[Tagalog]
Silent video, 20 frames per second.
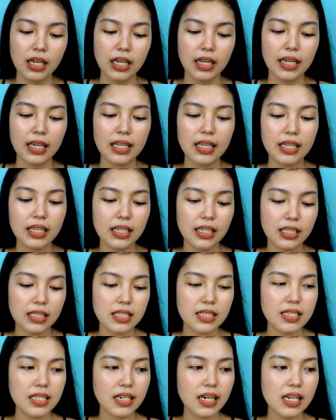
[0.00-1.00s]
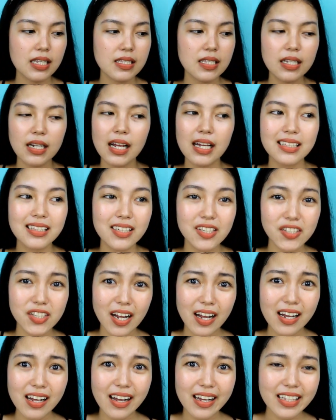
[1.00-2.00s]
And sira-sira na
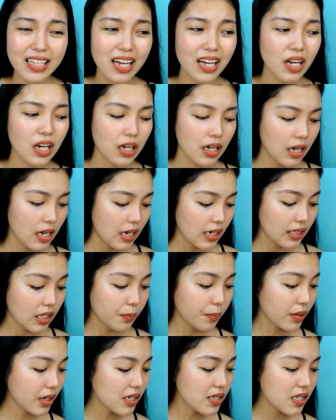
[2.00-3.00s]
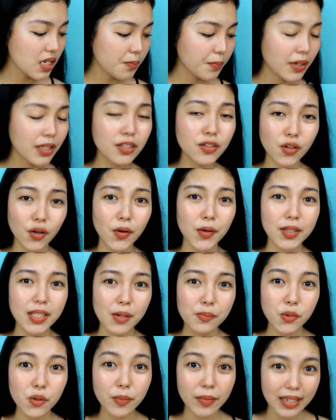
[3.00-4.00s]
siya, kaya napag-isipan ko na
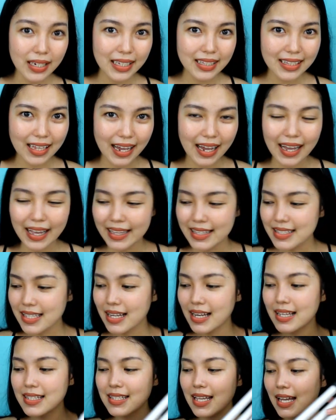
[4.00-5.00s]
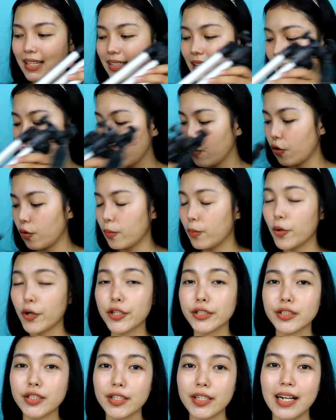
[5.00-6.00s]
bumili na. And sa Lazada ako umorder,